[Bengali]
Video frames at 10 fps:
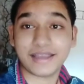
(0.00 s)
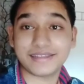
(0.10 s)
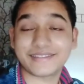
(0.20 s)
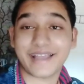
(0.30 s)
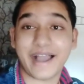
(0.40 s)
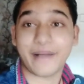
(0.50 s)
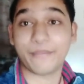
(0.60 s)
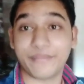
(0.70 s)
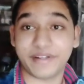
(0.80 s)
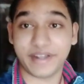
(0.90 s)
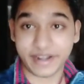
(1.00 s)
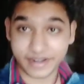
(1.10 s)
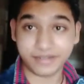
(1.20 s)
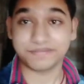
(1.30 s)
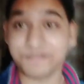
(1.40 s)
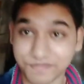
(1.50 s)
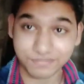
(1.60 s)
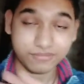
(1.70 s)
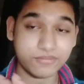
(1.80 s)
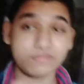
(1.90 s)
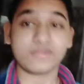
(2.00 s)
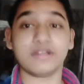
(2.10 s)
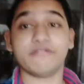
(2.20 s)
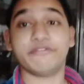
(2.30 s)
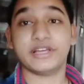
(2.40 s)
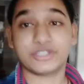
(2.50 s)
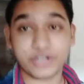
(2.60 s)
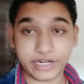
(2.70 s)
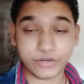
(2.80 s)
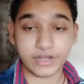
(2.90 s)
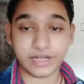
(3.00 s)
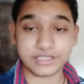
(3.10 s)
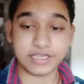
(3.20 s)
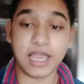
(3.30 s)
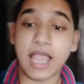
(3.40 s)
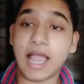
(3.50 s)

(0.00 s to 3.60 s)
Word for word: গাইস আম রেডি ফ্রেশও রেডি হয়ে গেছি